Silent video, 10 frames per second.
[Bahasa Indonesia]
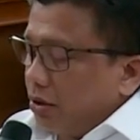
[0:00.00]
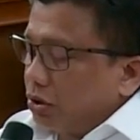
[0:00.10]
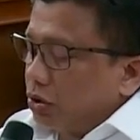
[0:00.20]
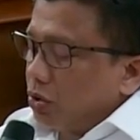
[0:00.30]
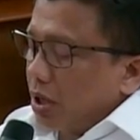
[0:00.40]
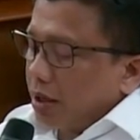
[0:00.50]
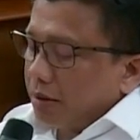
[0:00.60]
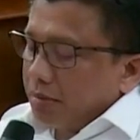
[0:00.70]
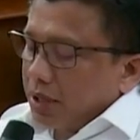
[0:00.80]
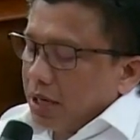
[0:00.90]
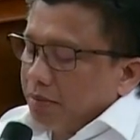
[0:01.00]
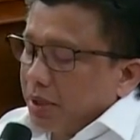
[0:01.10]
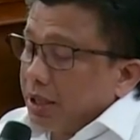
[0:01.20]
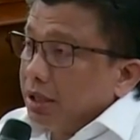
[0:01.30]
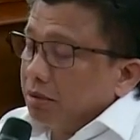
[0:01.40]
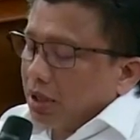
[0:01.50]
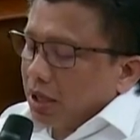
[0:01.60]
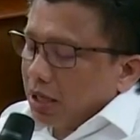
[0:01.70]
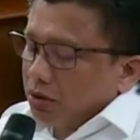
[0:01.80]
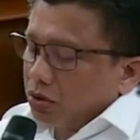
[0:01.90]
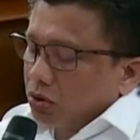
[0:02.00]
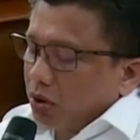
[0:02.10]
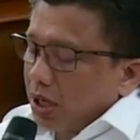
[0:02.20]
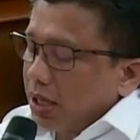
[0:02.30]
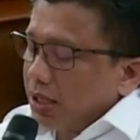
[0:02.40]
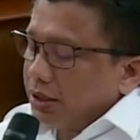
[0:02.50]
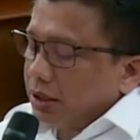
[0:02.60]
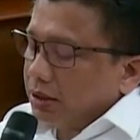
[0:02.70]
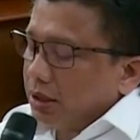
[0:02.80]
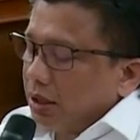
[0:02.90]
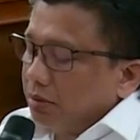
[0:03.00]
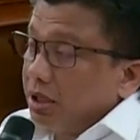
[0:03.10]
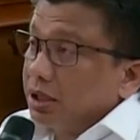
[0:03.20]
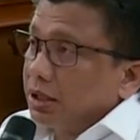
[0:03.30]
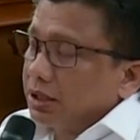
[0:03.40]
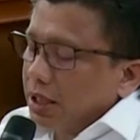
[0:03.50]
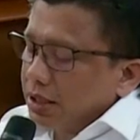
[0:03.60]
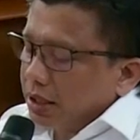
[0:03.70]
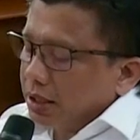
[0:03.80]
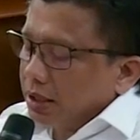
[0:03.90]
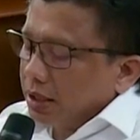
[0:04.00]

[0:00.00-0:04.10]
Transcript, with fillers: Yosua mengapa ia berlaku kurang ajar terhadap istri saya.